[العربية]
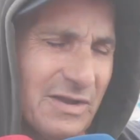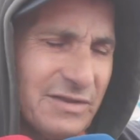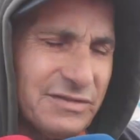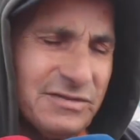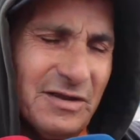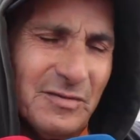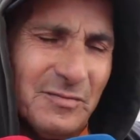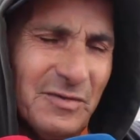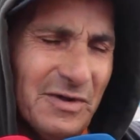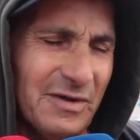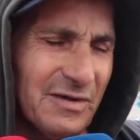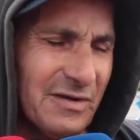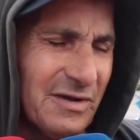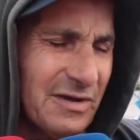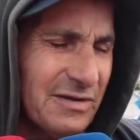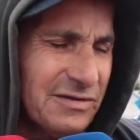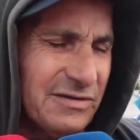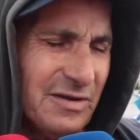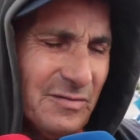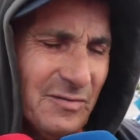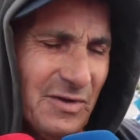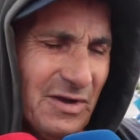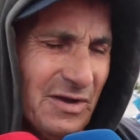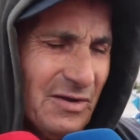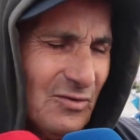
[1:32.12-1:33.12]
خدامه
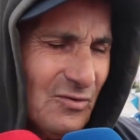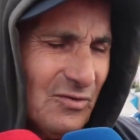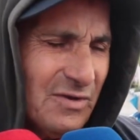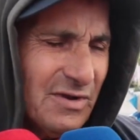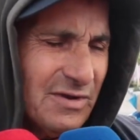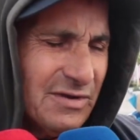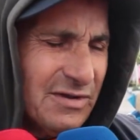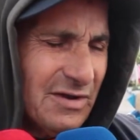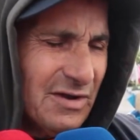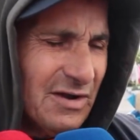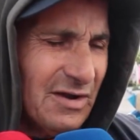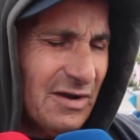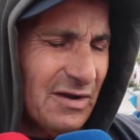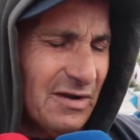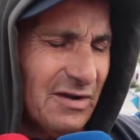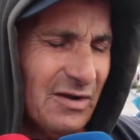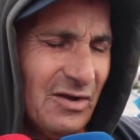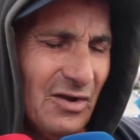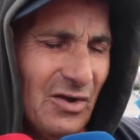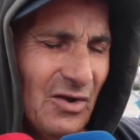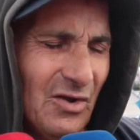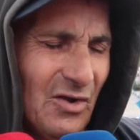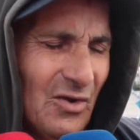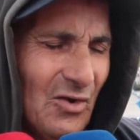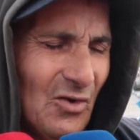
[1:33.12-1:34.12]
خدامه على ولادها
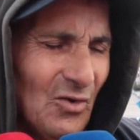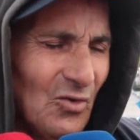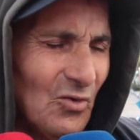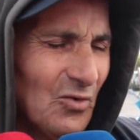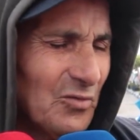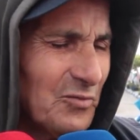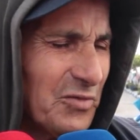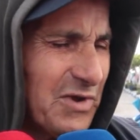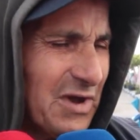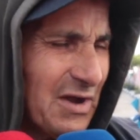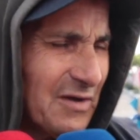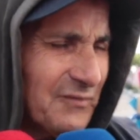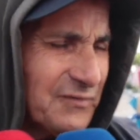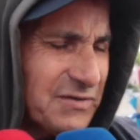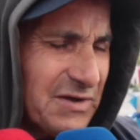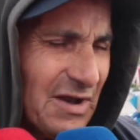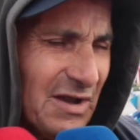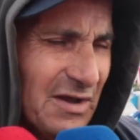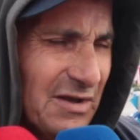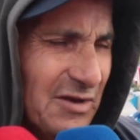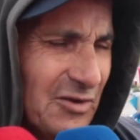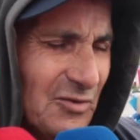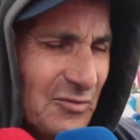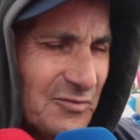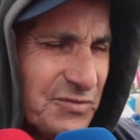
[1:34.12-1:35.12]
ومكرفسه
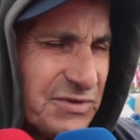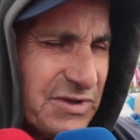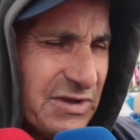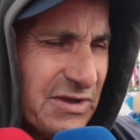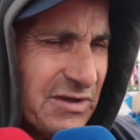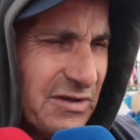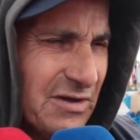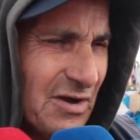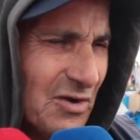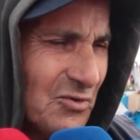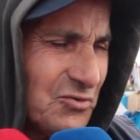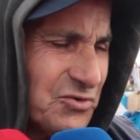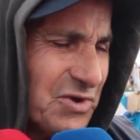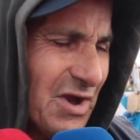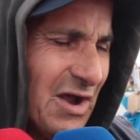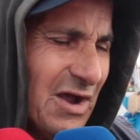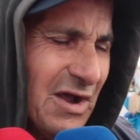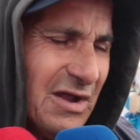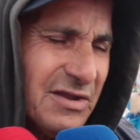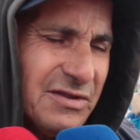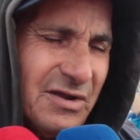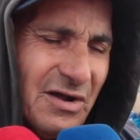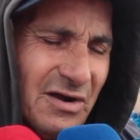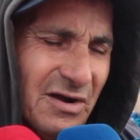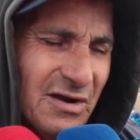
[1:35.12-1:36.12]
عليهم مسكينه
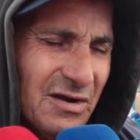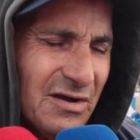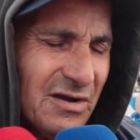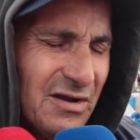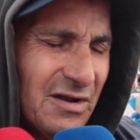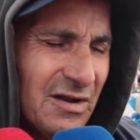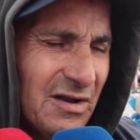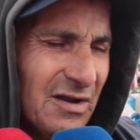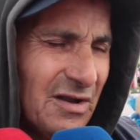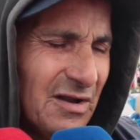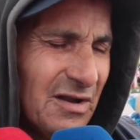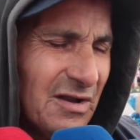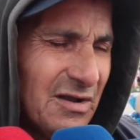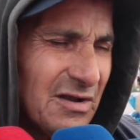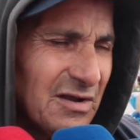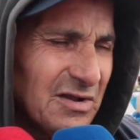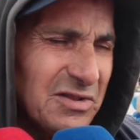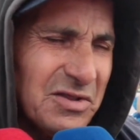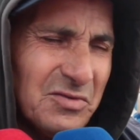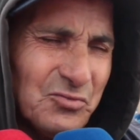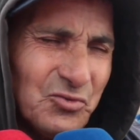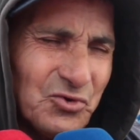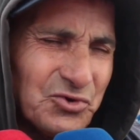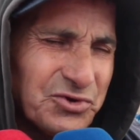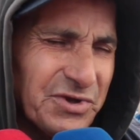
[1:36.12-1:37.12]
وجا هذا
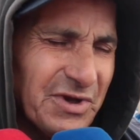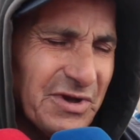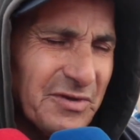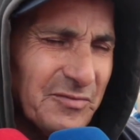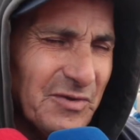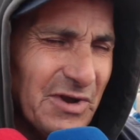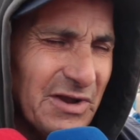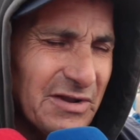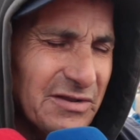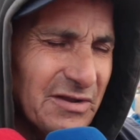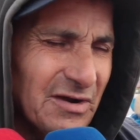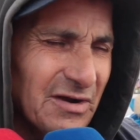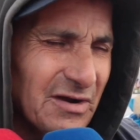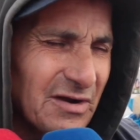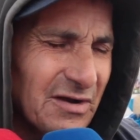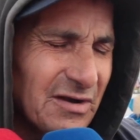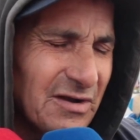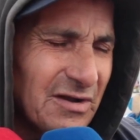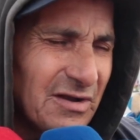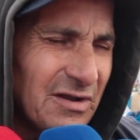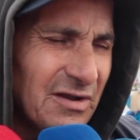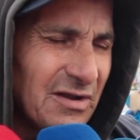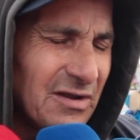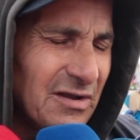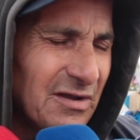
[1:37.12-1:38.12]
المجرم هذا
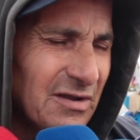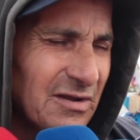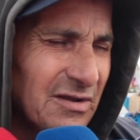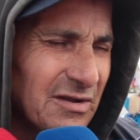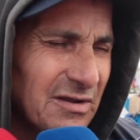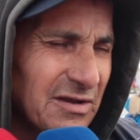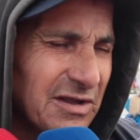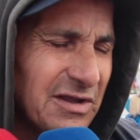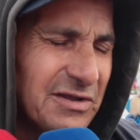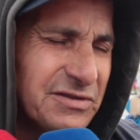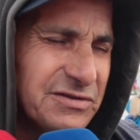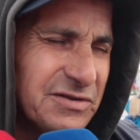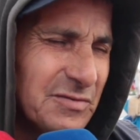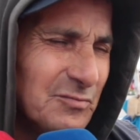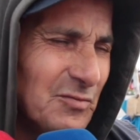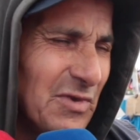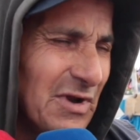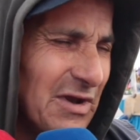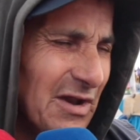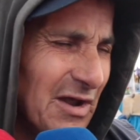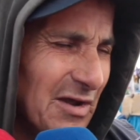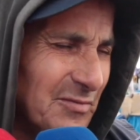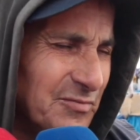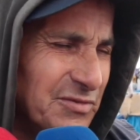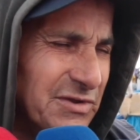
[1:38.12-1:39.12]
كيتسمى
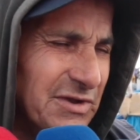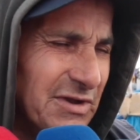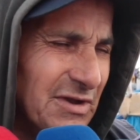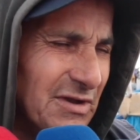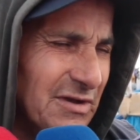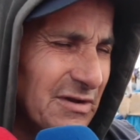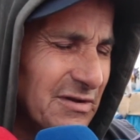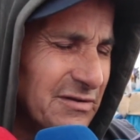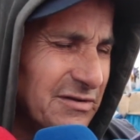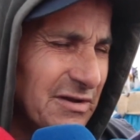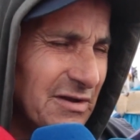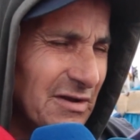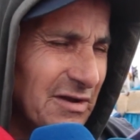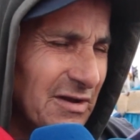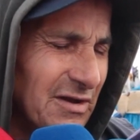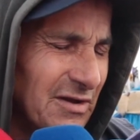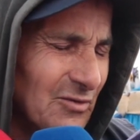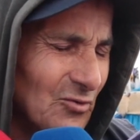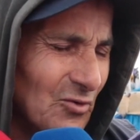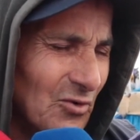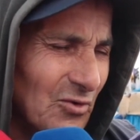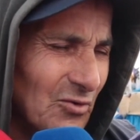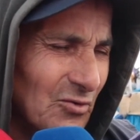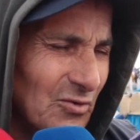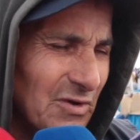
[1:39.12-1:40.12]
الاب ديال ديال
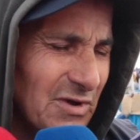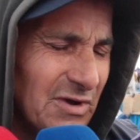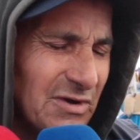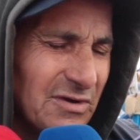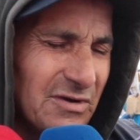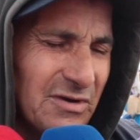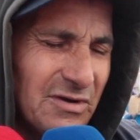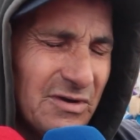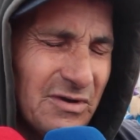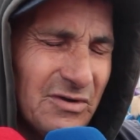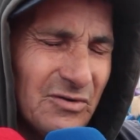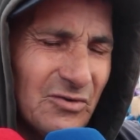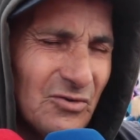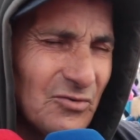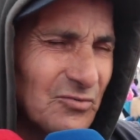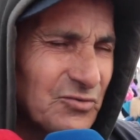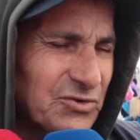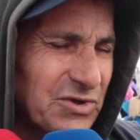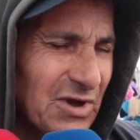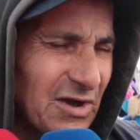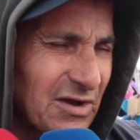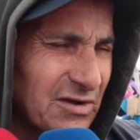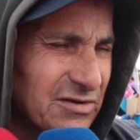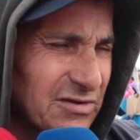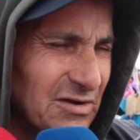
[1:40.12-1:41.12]
العواول
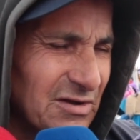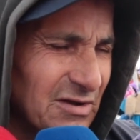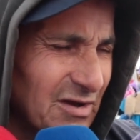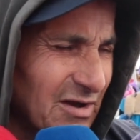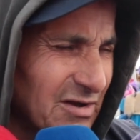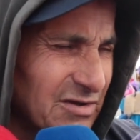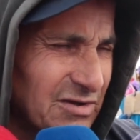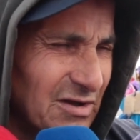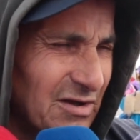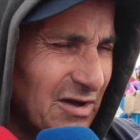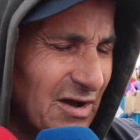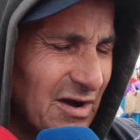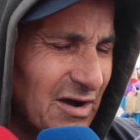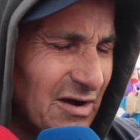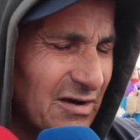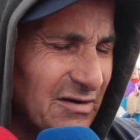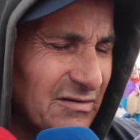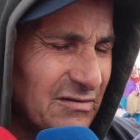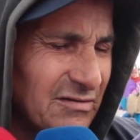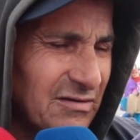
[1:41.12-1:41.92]
ومشى قتل قتلها